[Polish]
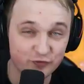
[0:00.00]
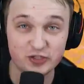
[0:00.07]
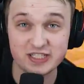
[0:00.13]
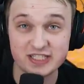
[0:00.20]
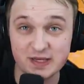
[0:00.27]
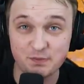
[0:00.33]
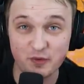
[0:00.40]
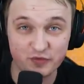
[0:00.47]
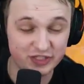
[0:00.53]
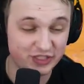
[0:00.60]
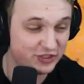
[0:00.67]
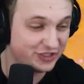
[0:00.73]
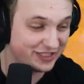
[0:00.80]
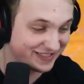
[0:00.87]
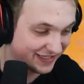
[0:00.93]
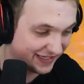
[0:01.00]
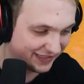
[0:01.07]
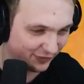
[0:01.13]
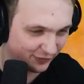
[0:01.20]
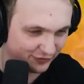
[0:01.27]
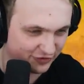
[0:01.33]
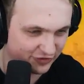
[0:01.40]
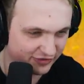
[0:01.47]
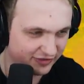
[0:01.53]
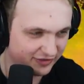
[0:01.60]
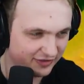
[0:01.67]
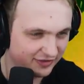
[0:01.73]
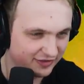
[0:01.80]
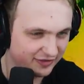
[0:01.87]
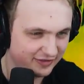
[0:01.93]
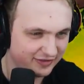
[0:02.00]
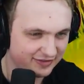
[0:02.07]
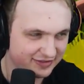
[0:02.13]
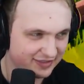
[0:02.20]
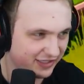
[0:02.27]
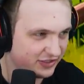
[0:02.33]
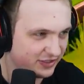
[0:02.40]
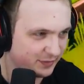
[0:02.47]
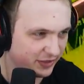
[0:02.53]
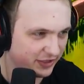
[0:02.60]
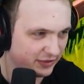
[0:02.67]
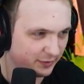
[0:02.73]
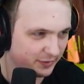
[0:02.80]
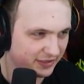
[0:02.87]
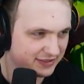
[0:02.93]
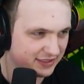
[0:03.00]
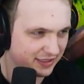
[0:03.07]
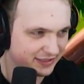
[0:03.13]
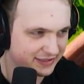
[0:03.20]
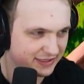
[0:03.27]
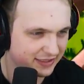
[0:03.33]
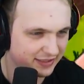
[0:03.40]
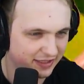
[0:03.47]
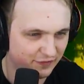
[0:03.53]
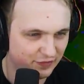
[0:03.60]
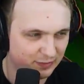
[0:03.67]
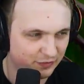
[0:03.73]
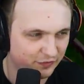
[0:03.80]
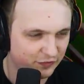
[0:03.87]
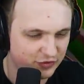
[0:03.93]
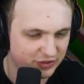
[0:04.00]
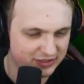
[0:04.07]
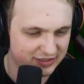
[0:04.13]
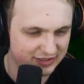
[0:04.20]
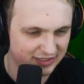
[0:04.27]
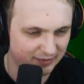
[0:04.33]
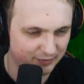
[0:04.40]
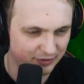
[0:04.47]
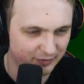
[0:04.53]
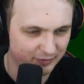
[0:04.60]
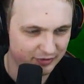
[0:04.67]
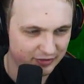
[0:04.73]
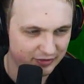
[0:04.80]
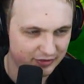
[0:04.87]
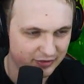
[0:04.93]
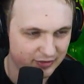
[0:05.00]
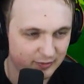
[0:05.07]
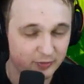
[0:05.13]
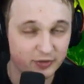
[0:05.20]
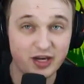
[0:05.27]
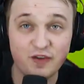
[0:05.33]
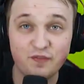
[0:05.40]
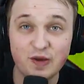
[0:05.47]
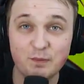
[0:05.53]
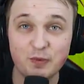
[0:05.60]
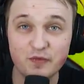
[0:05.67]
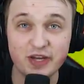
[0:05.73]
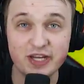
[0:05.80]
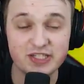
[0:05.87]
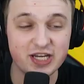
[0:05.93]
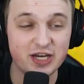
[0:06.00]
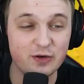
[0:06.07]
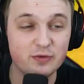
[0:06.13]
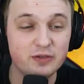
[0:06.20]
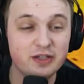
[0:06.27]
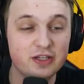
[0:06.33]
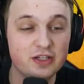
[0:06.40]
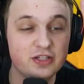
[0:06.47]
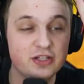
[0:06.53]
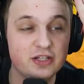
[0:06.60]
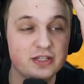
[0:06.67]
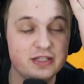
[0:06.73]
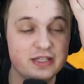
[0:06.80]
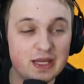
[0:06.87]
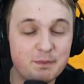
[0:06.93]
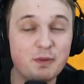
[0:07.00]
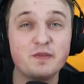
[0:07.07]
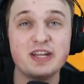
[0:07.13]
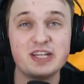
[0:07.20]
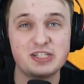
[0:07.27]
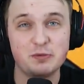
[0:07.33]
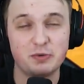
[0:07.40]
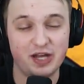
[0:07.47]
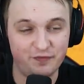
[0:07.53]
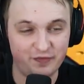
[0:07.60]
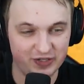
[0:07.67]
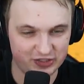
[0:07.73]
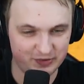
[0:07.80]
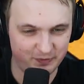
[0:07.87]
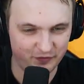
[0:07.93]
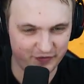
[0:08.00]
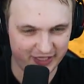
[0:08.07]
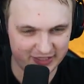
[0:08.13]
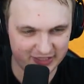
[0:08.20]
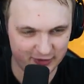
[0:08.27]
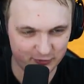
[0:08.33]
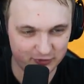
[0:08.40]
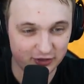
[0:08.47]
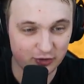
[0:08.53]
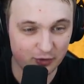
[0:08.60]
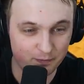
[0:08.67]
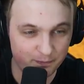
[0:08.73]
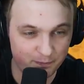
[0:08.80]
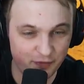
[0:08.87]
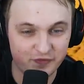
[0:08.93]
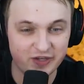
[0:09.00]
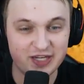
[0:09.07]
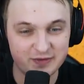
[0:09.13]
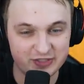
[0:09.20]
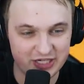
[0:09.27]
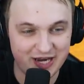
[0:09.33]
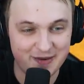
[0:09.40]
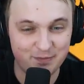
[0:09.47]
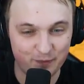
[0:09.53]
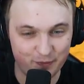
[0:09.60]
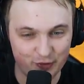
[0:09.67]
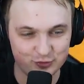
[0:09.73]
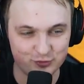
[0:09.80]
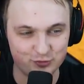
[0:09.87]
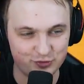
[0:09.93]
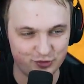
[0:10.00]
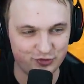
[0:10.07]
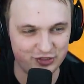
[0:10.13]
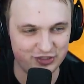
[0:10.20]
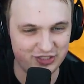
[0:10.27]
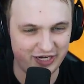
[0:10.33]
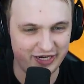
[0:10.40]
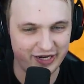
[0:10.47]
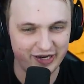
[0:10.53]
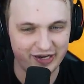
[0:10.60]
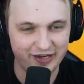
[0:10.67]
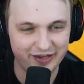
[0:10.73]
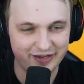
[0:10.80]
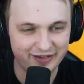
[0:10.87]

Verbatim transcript: Wszyscy powinniście zginąć. Znajcie moje dobre serce. Rafa mówi wszyscy za mną. Bo Rafa powiedział... Nie powiedział Rafa, że powiedział, tylko powiedziałem po prostu, co się dzieje.